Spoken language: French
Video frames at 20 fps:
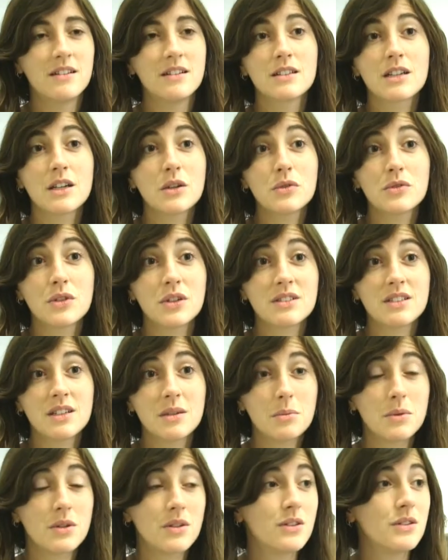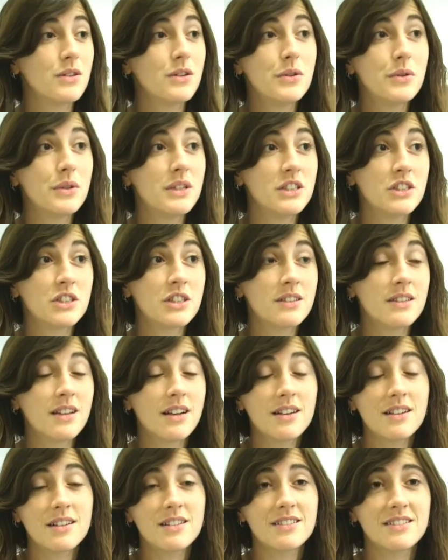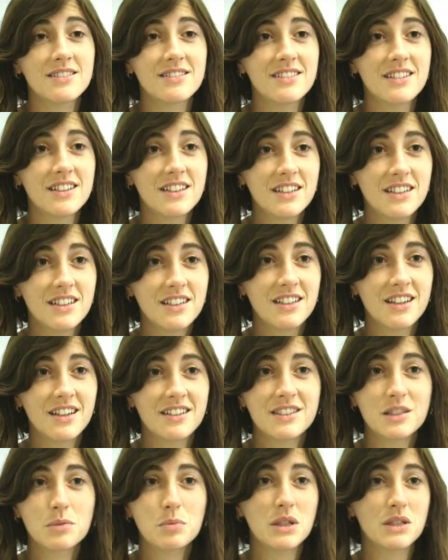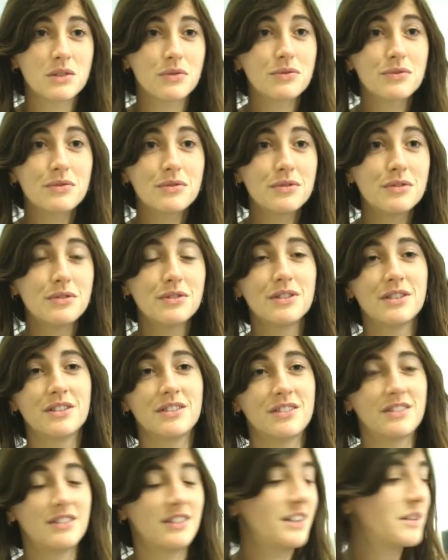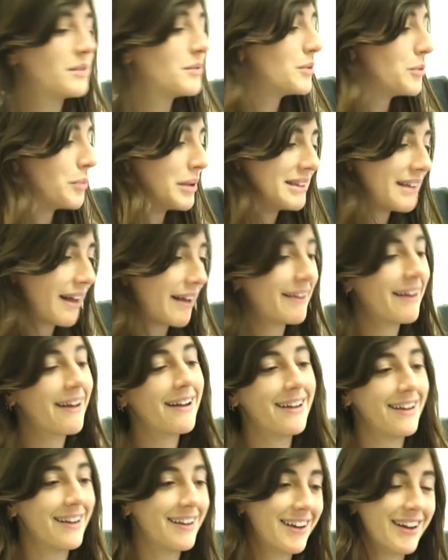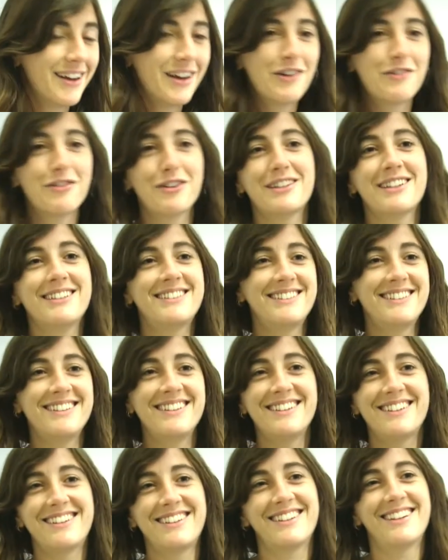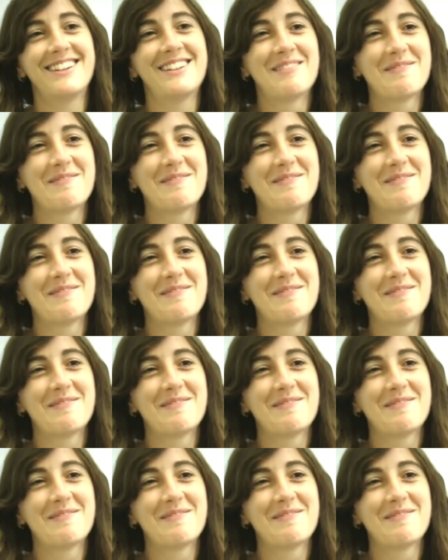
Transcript: C'est très confortable, le lieu est génial, il y a un espace fou, euh, le matériel est fantastique.